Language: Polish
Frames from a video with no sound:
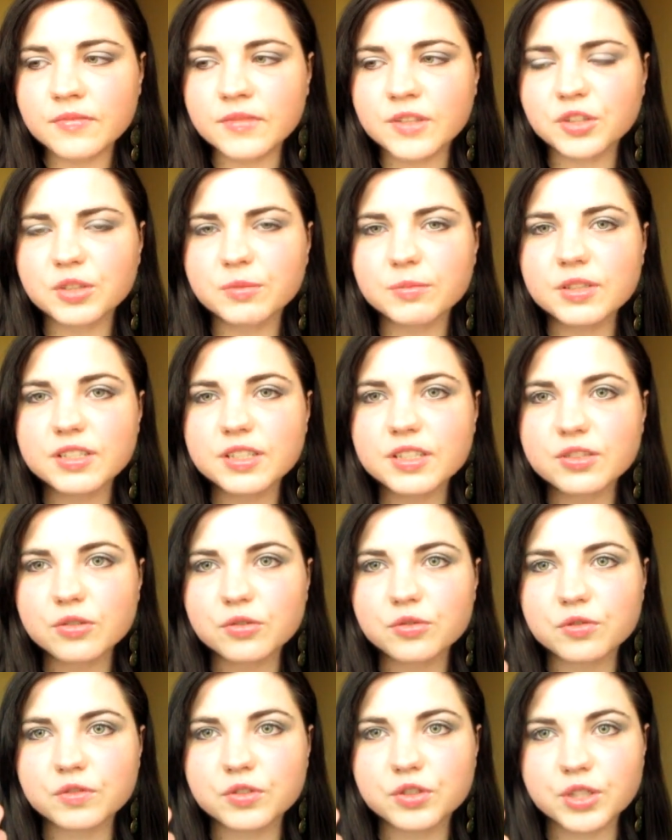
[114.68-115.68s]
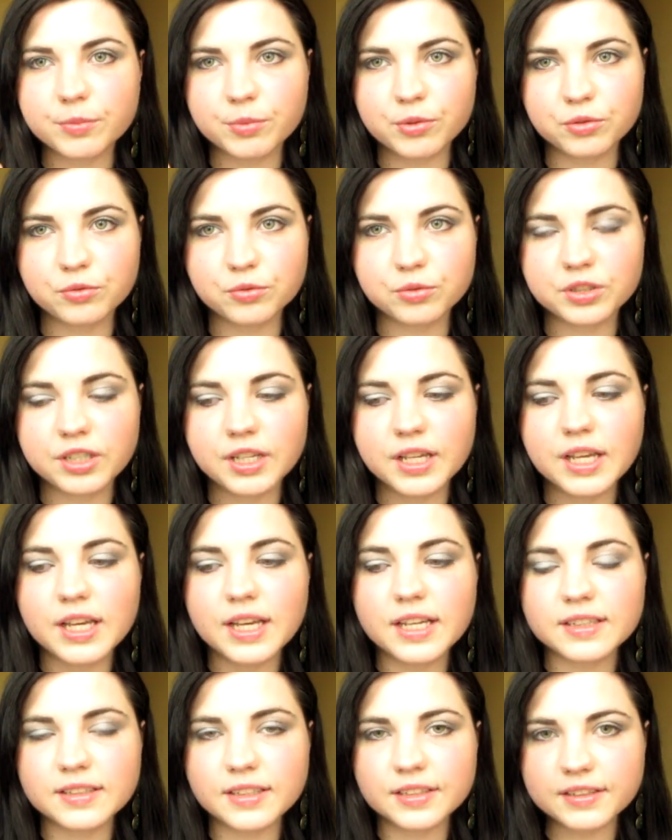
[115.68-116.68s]
Natomiast jest to oczywiście produkt
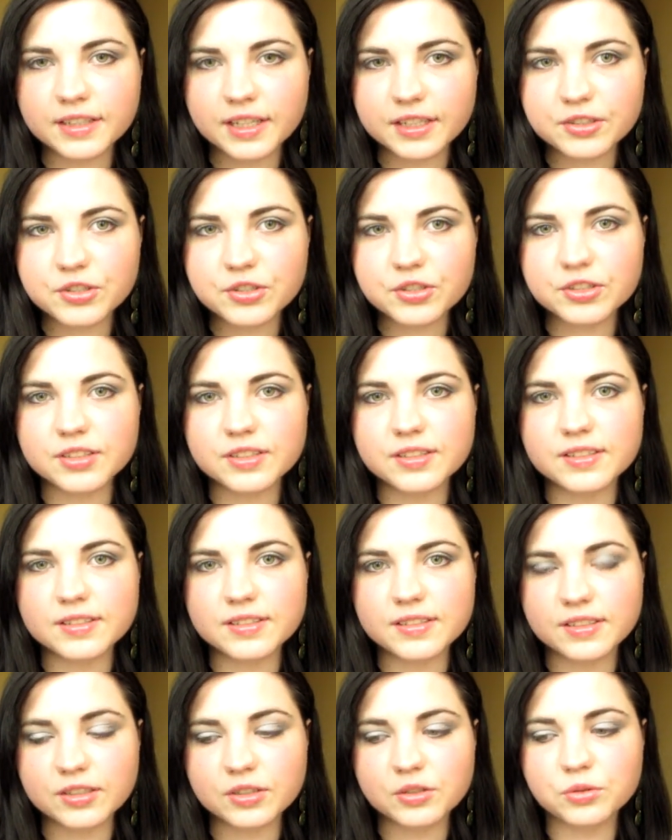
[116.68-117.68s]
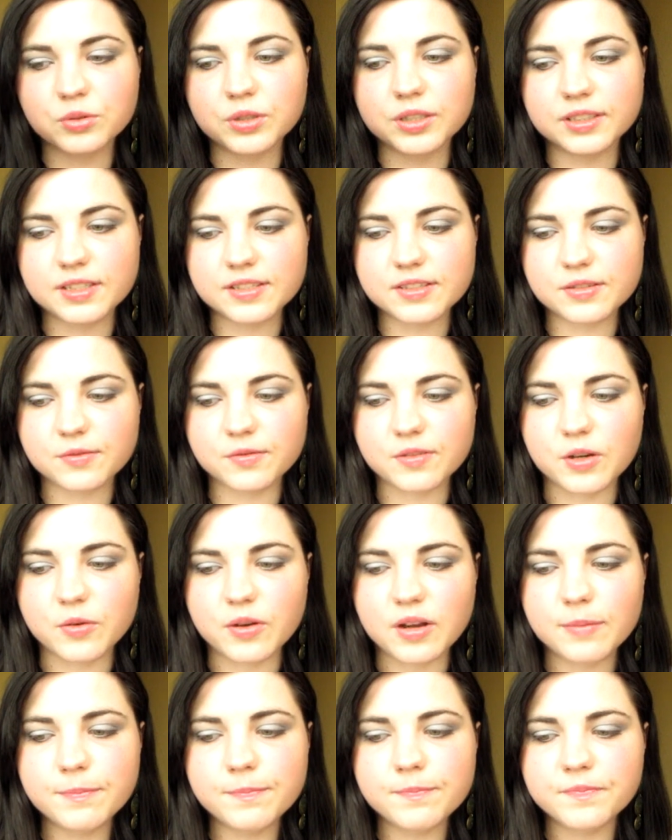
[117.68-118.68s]
najtańszy z tych, które
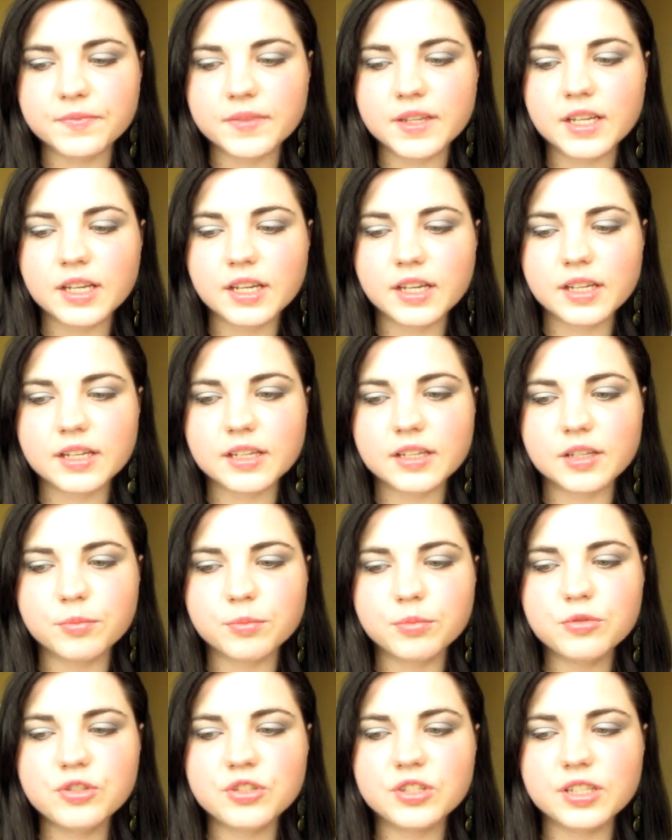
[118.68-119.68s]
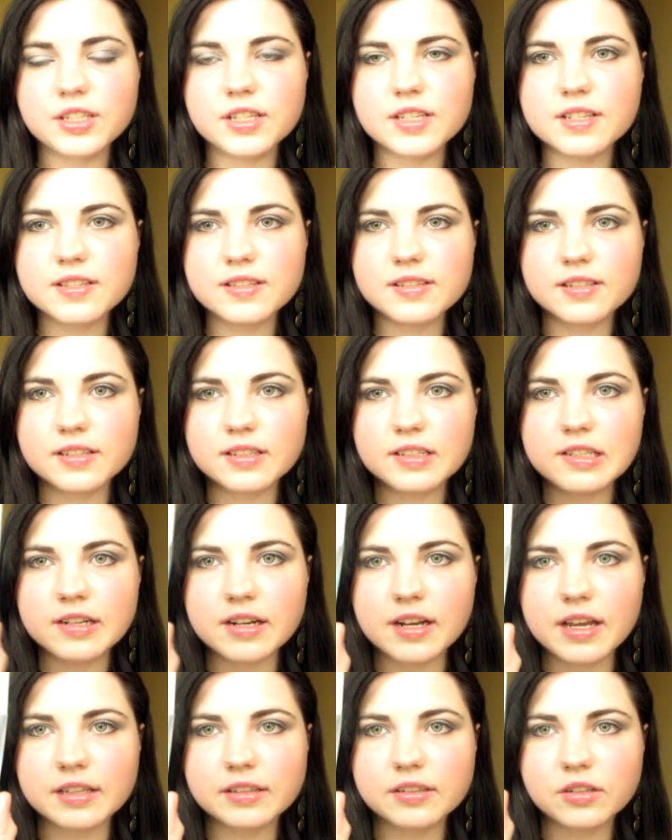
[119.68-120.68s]
testowałam. E, później jest
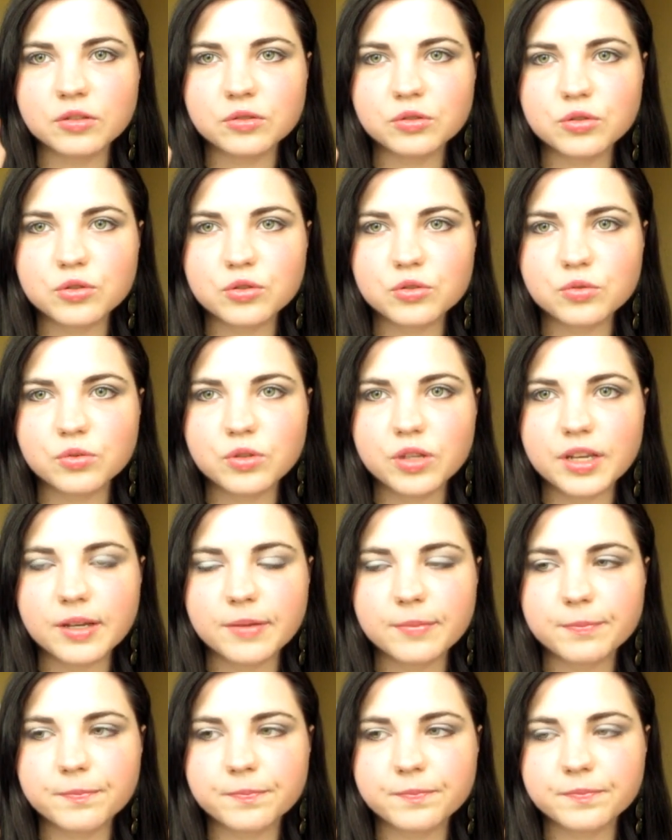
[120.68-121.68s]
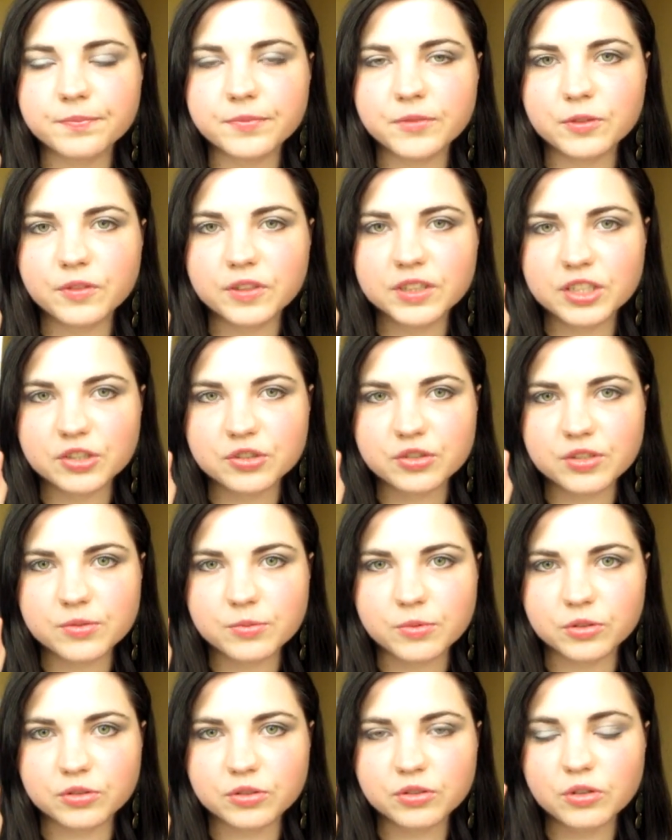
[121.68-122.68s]
Liren, on kosztuje 12
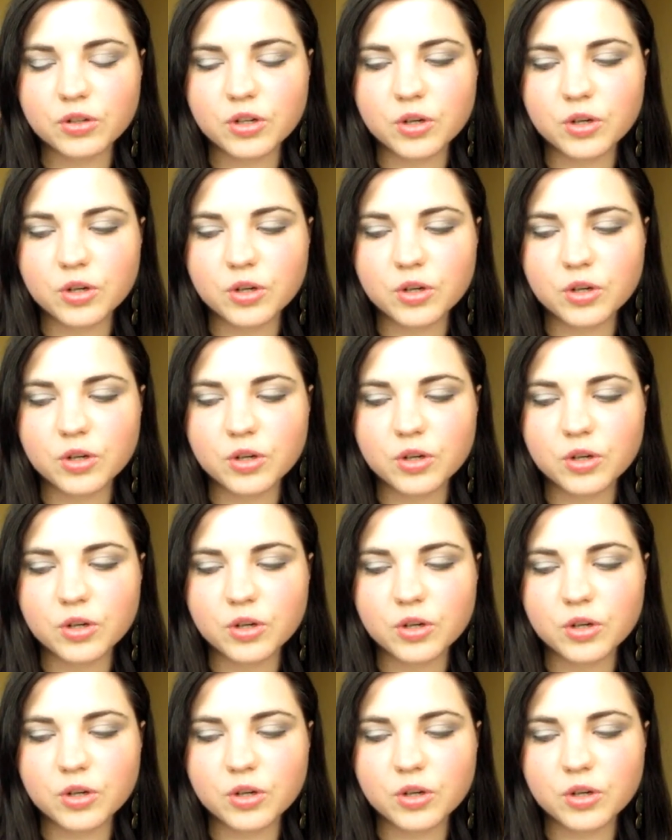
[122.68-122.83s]
mm, zł,